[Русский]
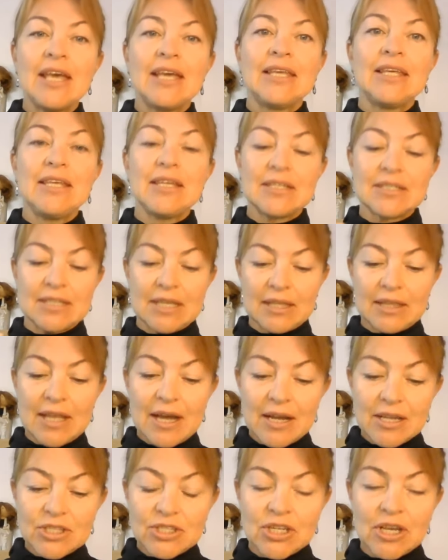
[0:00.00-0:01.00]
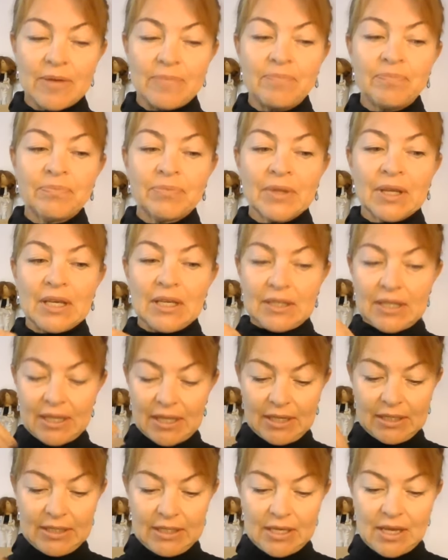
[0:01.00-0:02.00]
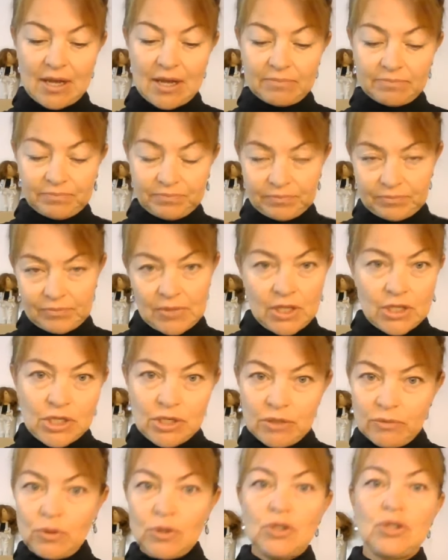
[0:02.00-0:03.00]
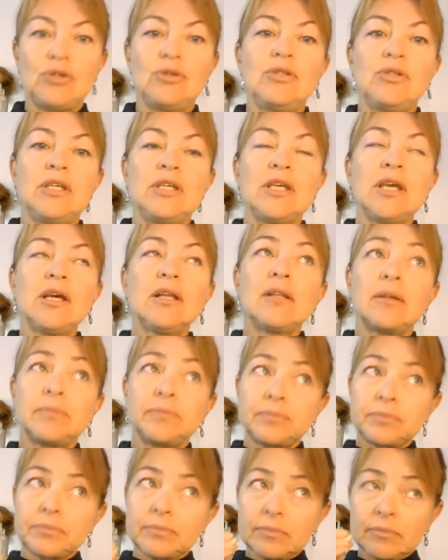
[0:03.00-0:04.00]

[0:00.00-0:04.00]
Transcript: Их задача, и так как я ничего еще не ела,